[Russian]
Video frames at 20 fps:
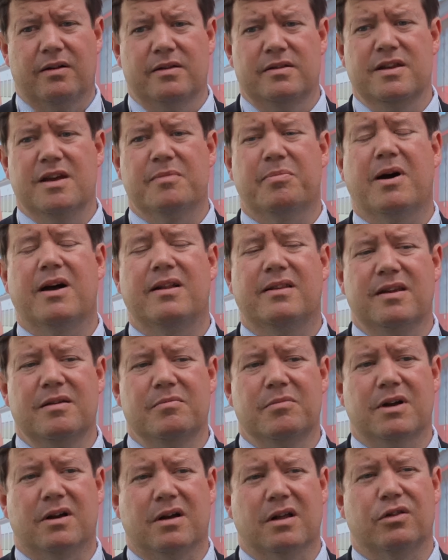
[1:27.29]

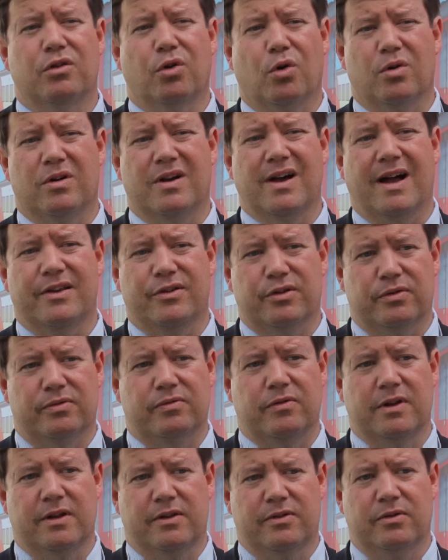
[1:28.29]
необходимый контроль
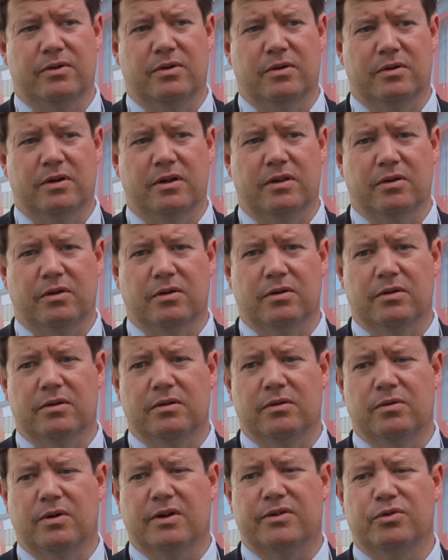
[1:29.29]
качества литья,
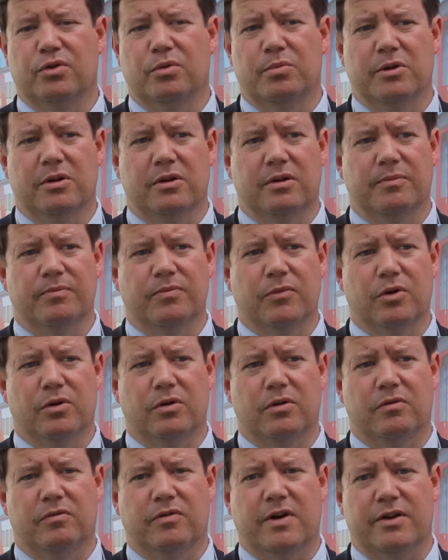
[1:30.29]
который ну, особенно
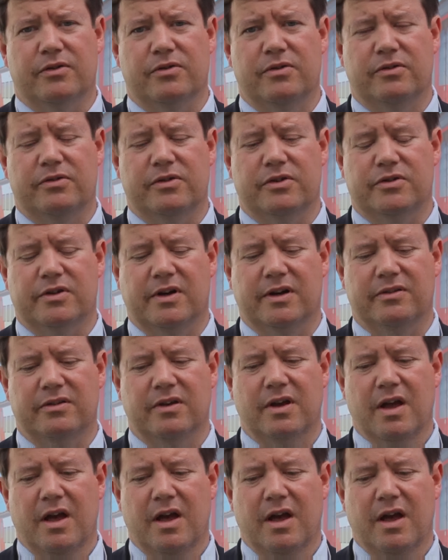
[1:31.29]
ну, важно сейчас.